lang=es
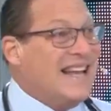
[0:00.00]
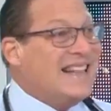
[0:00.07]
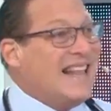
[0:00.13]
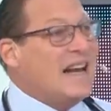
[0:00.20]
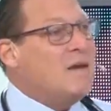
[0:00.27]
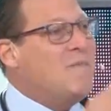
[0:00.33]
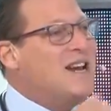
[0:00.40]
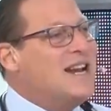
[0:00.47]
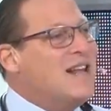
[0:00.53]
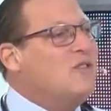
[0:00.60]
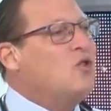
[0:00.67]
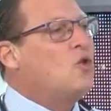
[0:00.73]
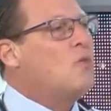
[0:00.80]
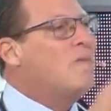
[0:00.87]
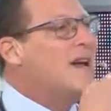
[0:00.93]

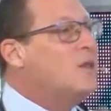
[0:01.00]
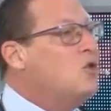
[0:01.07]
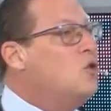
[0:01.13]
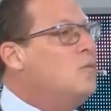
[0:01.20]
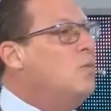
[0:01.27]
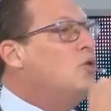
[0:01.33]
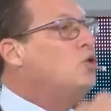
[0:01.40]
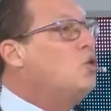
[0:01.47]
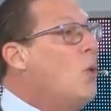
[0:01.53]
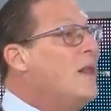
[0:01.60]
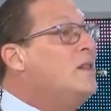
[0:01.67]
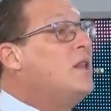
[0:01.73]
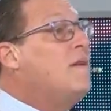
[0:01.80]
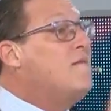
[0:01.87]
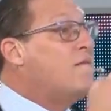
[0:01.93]
terminan tomando mucho
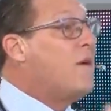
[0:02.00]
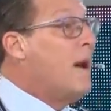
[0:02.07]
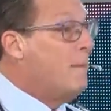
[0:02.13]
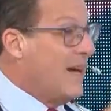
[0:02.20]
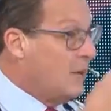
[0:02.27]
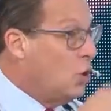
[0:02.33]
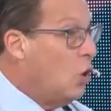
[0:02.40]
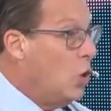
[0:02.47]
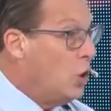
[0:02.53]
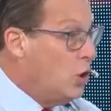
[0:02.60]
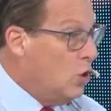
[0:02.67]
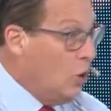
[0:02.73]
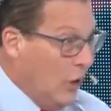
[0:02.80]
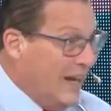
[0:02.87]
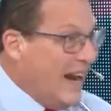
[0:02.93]

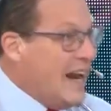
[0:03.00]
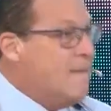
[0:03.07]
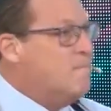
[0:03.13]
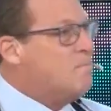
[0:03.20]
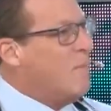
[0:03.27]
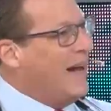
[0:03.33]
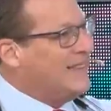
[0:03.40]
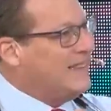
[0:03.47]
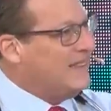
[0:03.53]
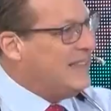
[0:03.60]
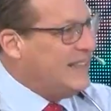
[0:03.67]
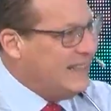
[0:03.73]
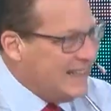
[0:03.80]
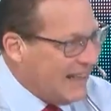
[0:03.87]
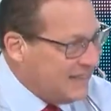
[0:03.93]
antiinflamatorio en
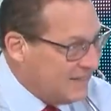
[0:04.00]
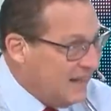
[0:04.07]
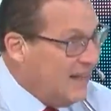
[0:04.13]
pastillas.